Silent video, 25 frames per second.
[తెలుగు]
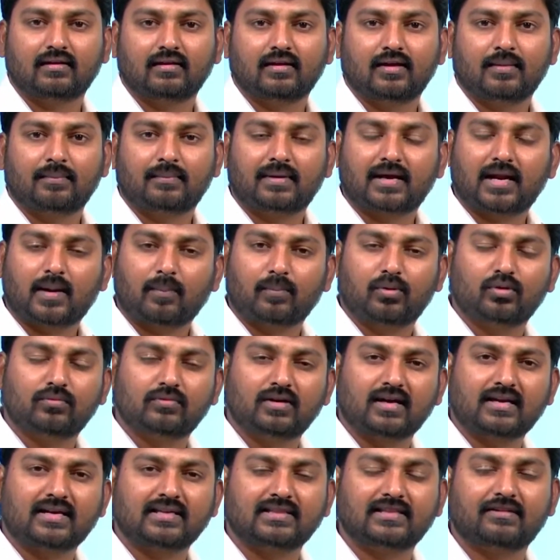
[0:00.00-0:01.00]
మరి ఆ
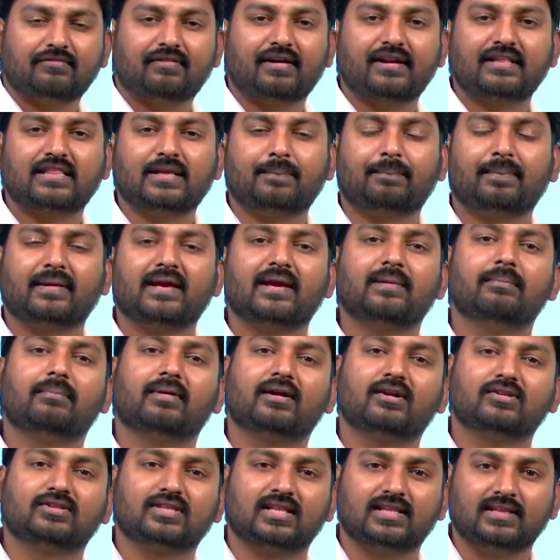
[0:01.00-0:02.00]
భూముల కింద వరి దప్ప ఏం
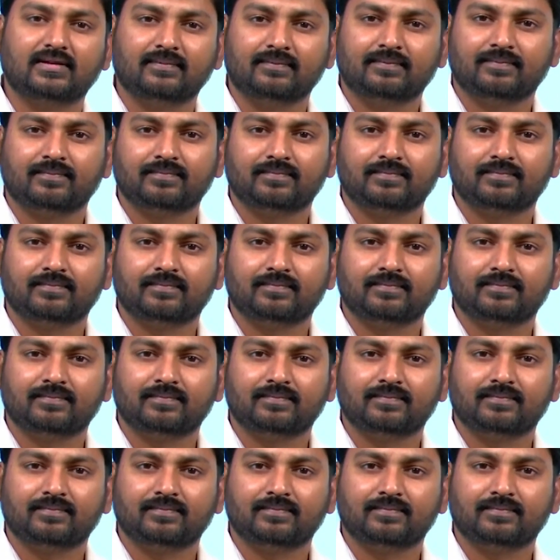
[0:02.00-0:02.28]
పండుతుంది